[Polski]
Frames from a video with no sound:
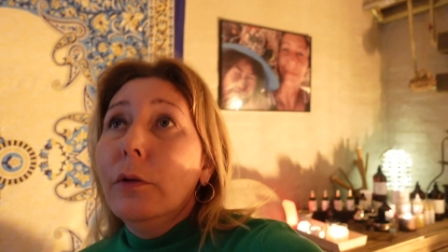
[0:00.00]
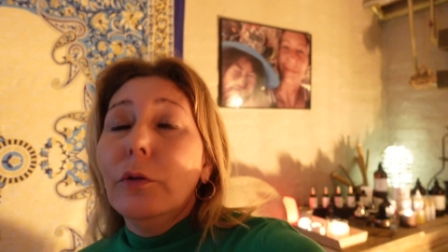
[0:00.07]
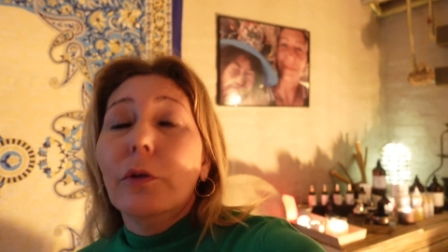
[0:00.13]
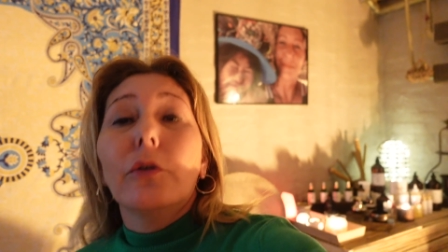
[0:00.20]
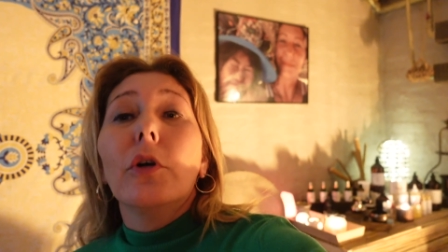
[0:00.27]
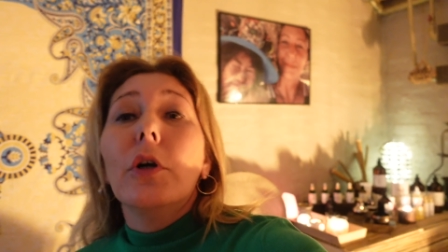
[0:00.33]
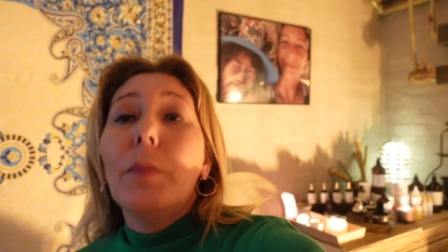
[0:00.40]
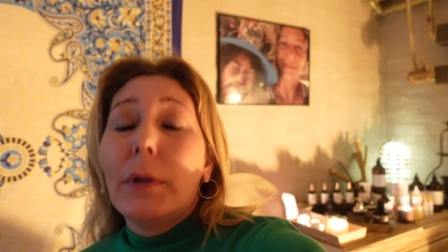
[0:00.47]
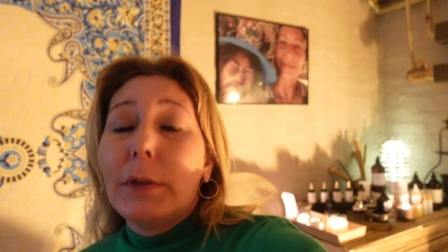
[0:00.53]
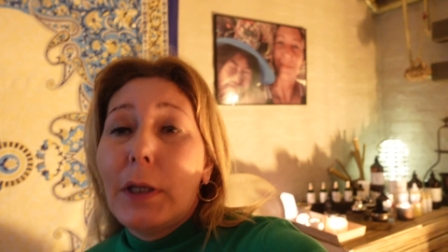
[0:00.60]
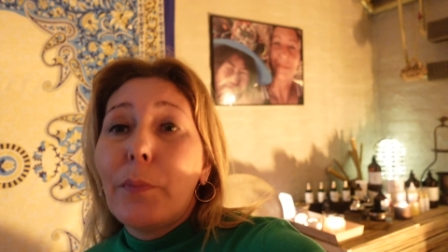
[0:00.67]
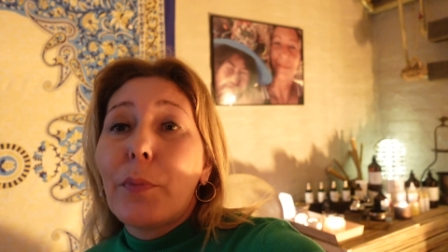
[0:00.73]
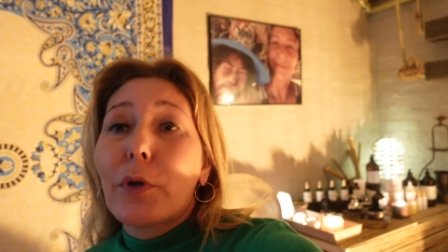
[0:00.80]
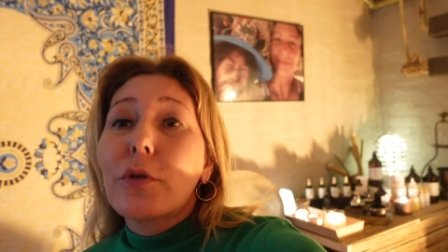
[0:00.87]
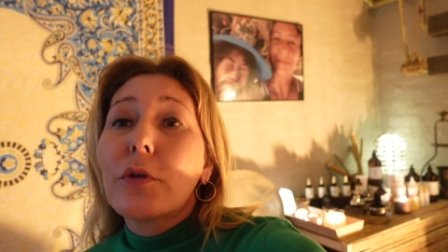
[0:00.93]
no to chyba
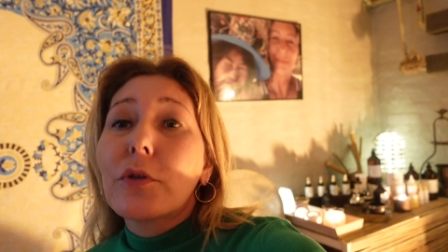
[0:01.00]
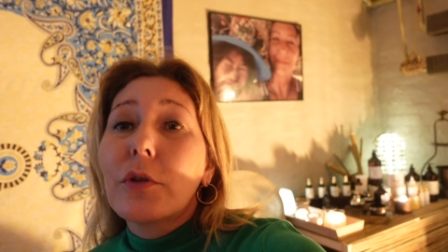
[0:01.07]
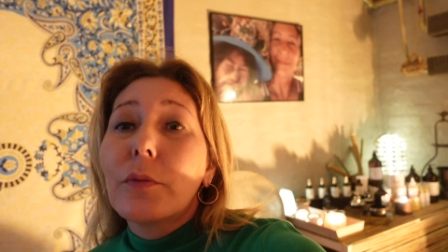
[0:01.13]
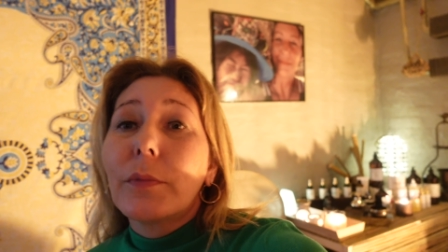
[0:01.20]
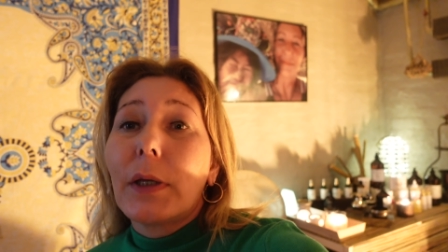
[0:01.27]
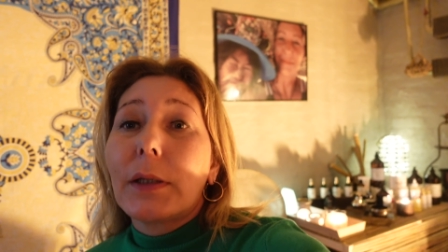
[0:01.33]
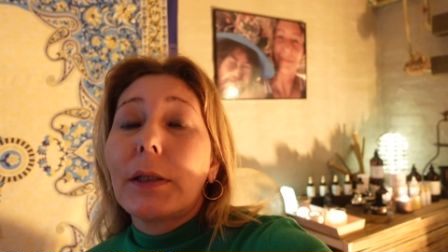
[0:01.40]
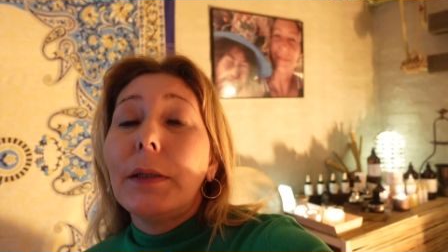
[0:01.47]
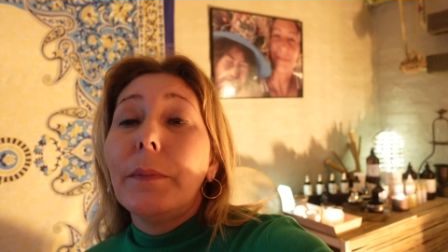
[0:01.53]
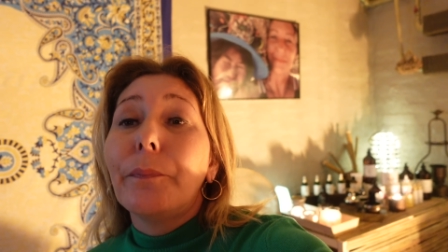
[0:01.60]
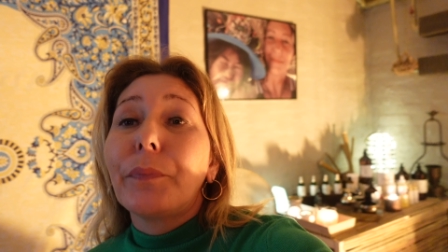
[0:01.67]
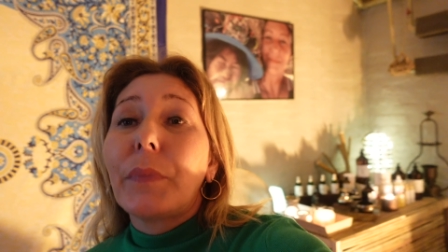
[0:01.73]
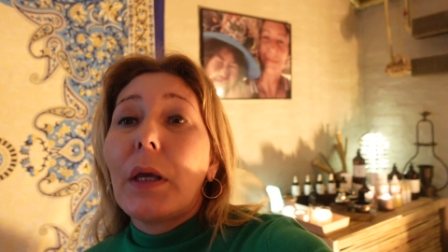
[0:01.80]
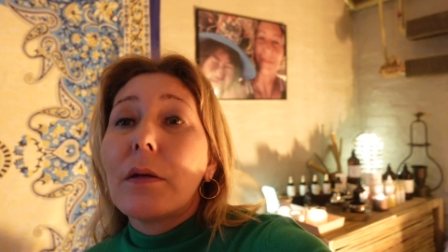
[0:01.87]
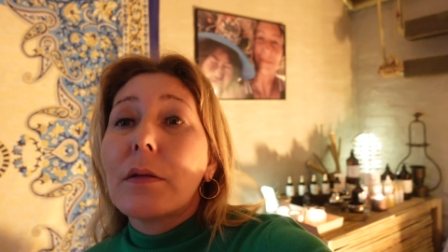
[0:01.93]
najprostszym
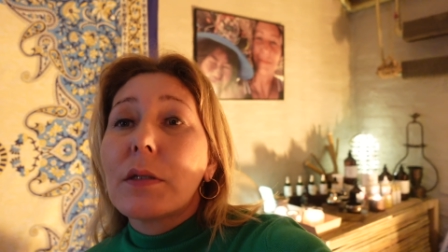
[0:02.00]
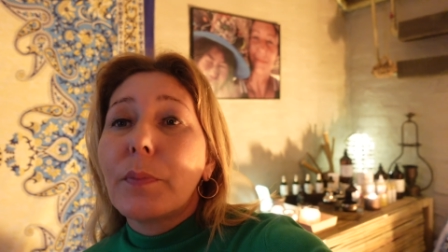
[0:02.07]
takim e,